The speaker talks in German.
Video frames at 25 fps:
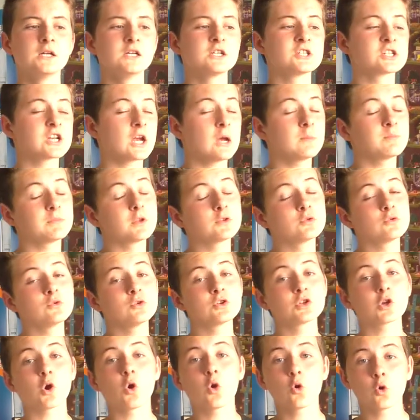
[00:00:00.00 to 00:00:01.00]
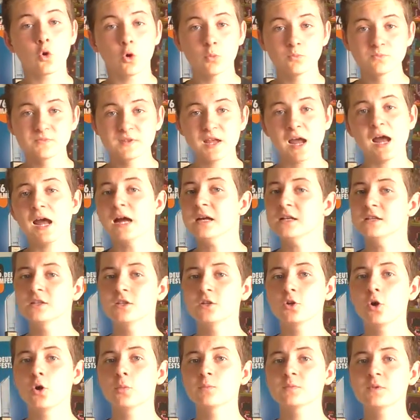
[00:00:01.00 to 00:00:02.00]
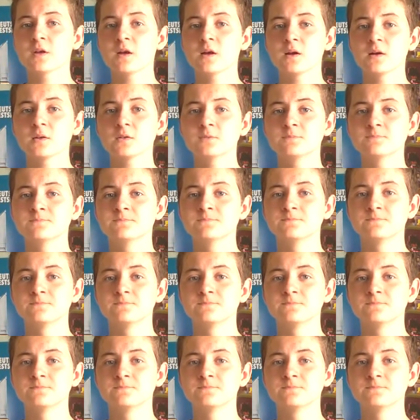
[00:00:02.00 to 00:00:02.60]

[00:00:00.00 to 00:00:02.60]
Schreibt natürlich auch Kommentare in die Kommentare.